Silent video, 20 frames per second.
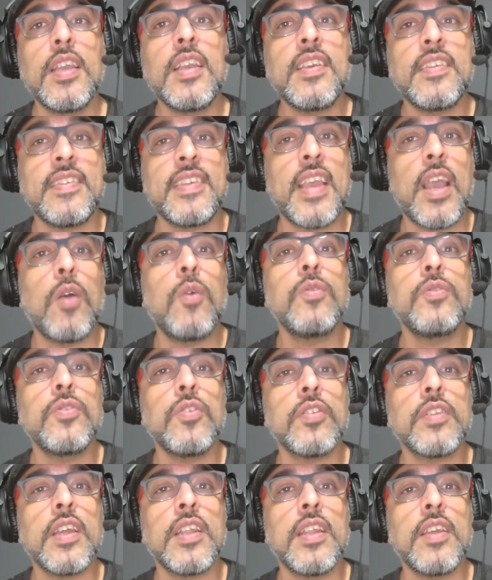Y si aún
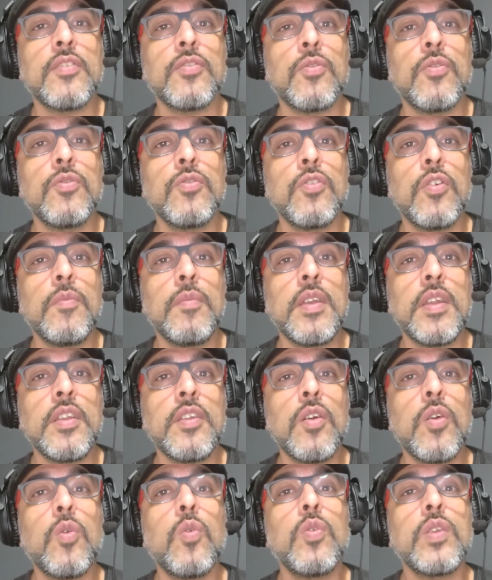no tenés un
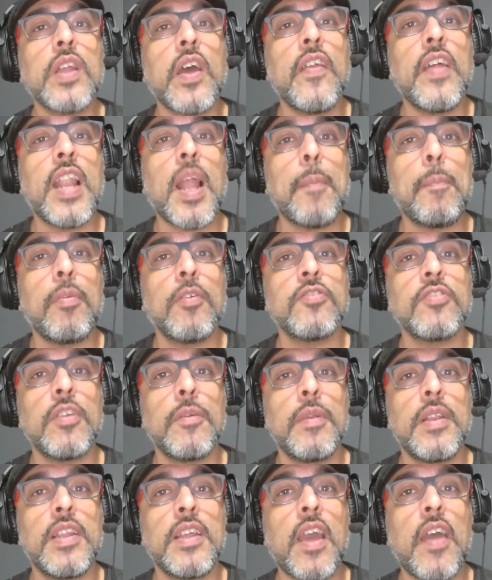dominio, una de las
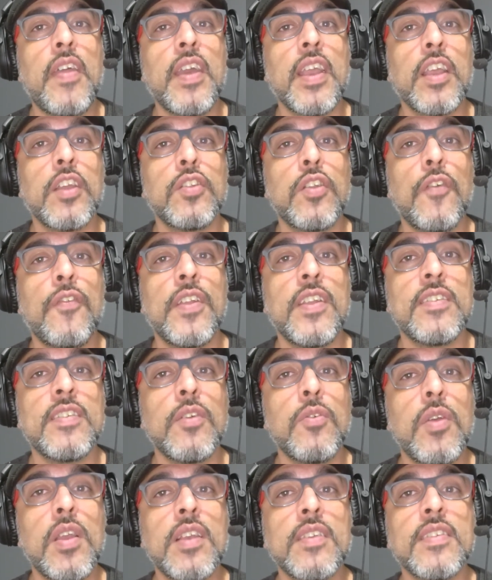posibilidades que te
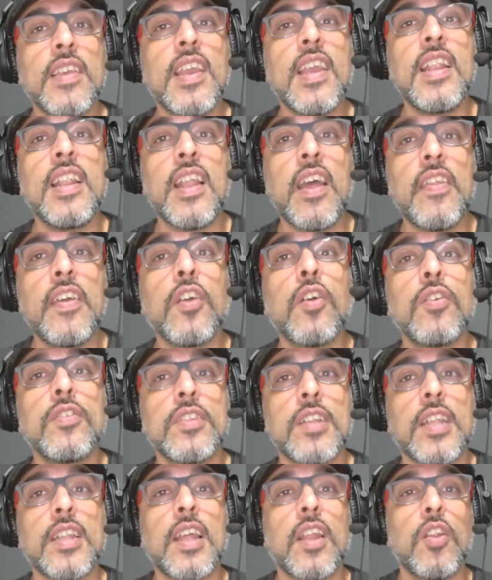ofrece Wix es la de
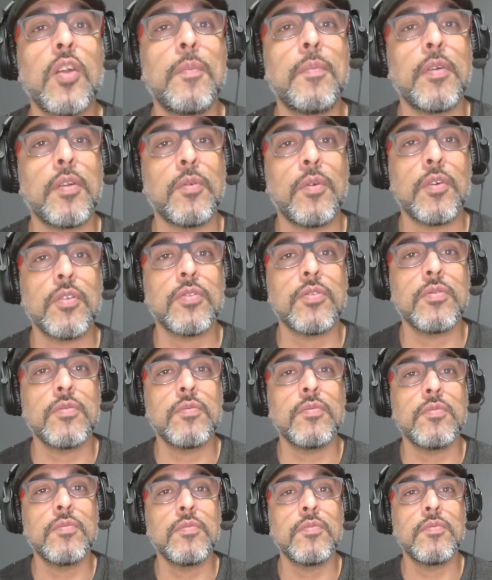contratarlo por vos.
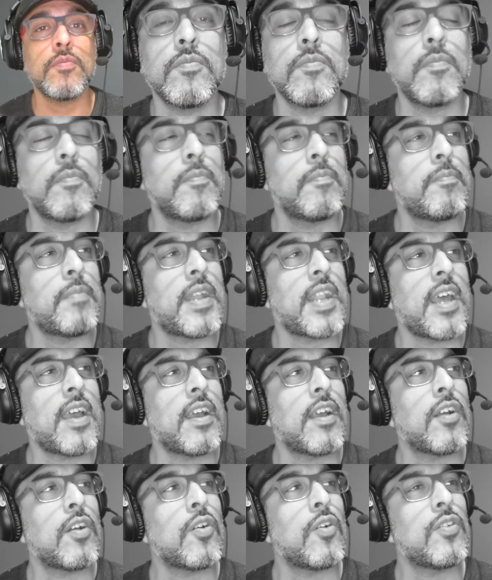
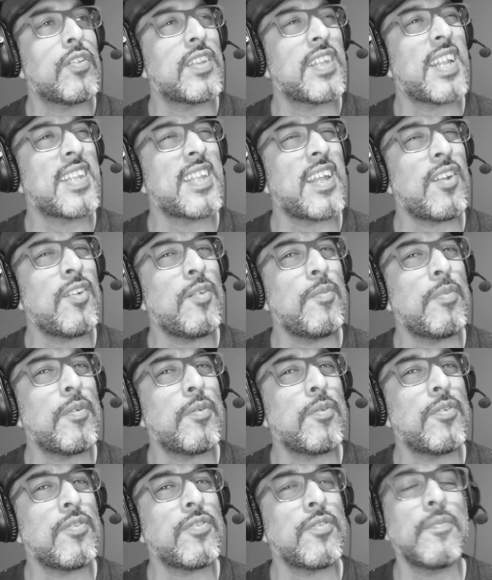Para, ¿contratarlo
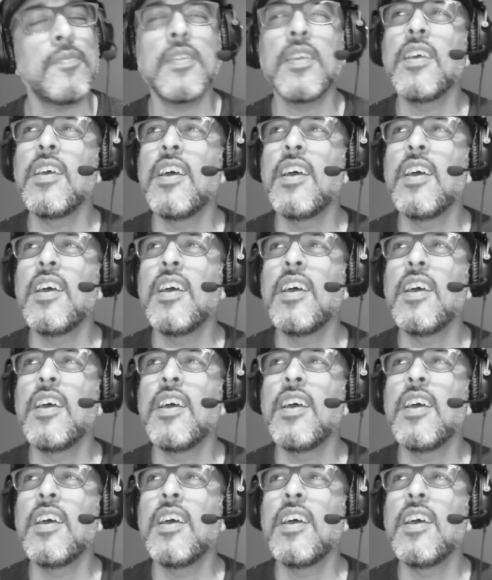por vos?